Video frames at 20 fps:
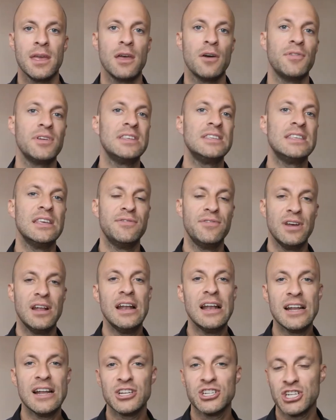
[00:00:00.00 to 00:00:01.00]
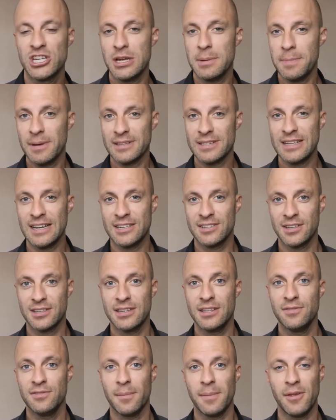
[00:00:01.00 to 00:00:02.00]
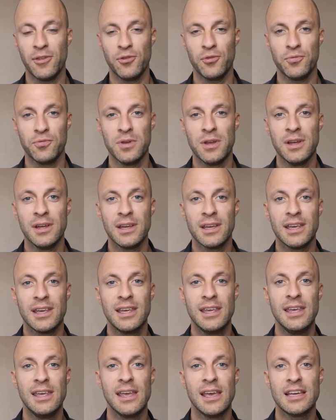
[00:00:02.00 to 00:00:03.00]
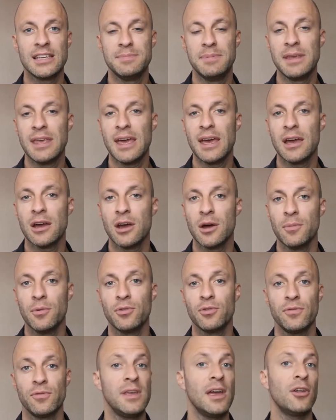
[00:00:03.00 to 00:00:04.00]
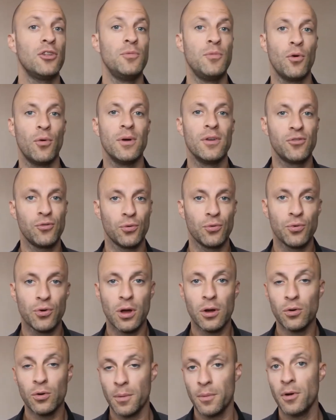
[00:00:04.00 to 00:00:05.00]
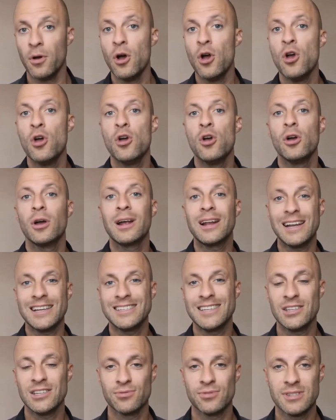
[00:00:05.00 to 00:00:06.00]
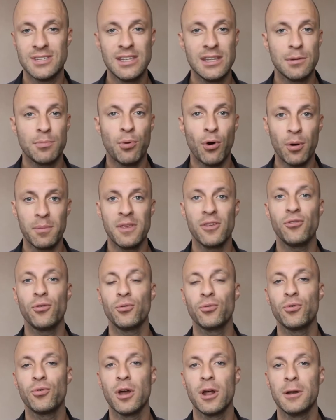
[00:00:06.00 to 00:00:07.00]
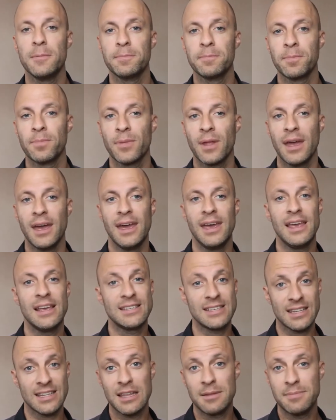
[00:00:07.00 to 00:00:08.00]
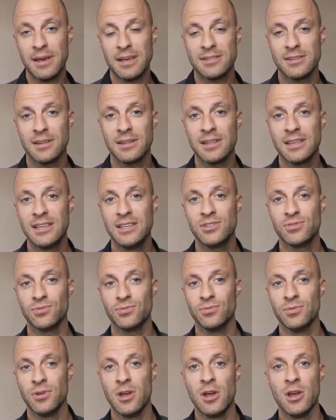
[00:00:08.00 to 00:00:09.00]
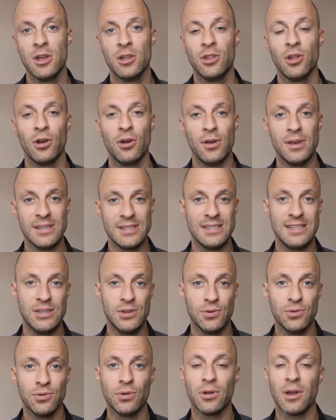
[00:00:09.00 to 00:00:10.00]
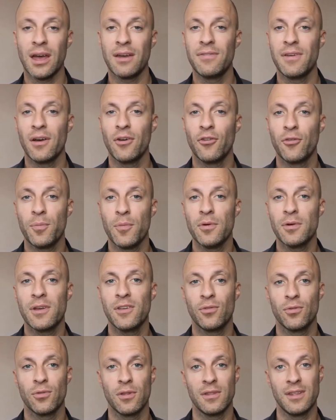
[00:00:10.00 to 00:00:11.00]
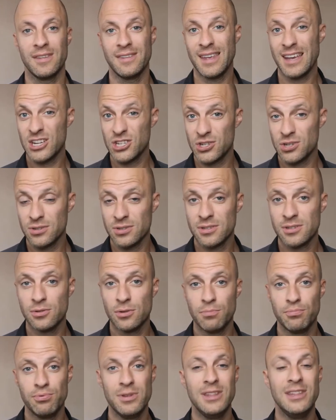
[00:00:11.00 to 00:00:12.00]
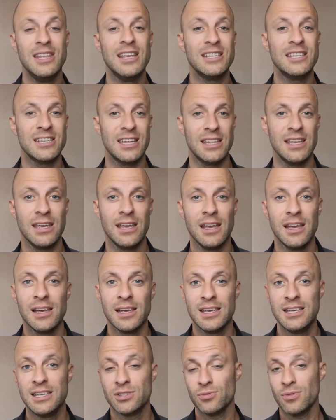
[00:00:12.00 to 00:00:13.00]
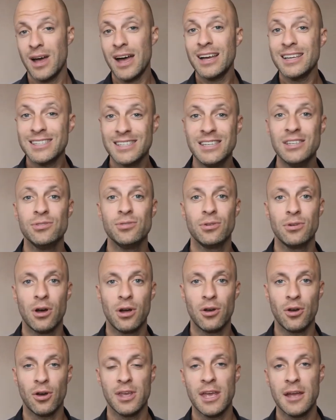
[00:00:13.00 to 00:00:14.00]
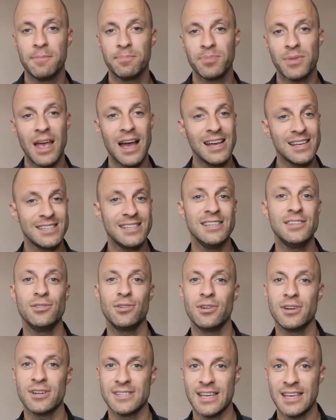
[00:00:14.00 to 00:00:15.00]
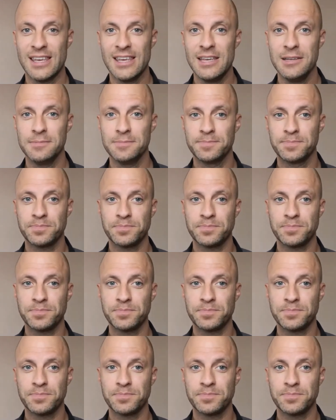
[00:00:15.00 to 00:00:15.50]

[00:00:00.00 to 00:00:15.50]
Et en fait, il s'est fait lyncher parce qu'il a sorti une formation qui expliquait comment devenir numéro un sur Google ou comment classer son site premier sur Google. Et il y a certaines personnes qui sont dans le SEO, dans le référencement, qui sont dans des agences depuis des années, qui sont assis sur leur laurier, assis sur leurs acquis,